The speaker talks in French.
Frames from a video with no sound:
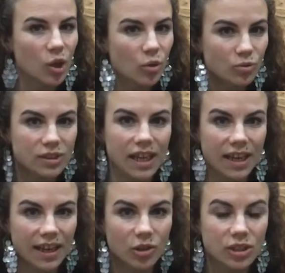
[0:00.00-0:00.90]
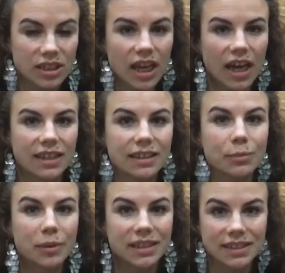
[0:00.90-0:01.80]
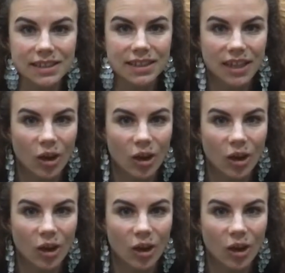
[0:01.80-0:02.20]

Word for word: vous allez réussir à dépasser